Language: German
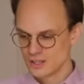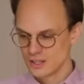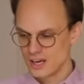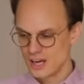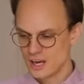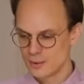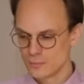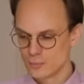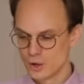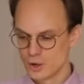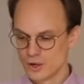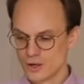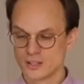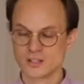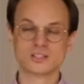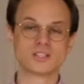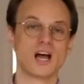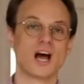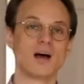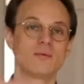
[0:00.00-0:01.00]
Ähm,
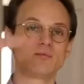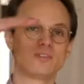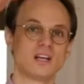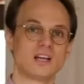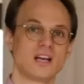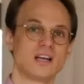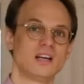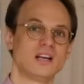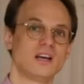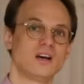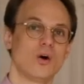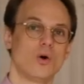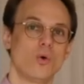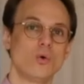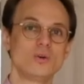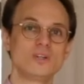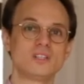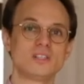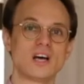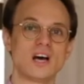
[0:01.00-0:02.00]
da haben wir dann
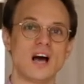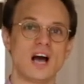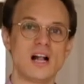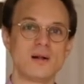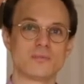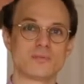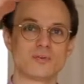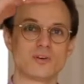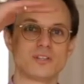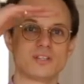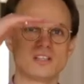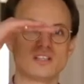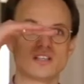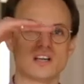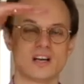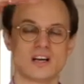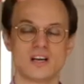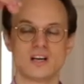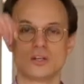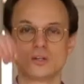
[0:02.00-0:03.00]
unterhalb von
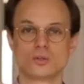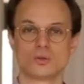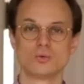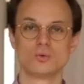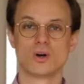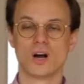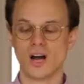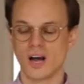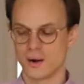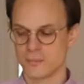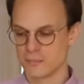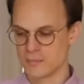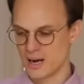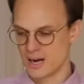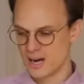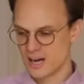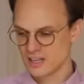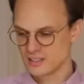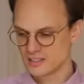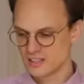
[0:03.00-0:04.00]
dieser Dura
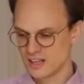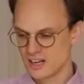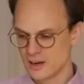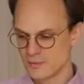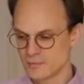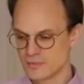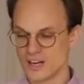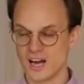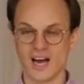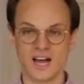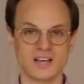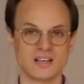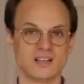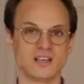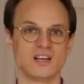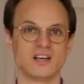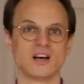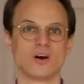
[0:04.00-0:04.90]
mater haben wir einen,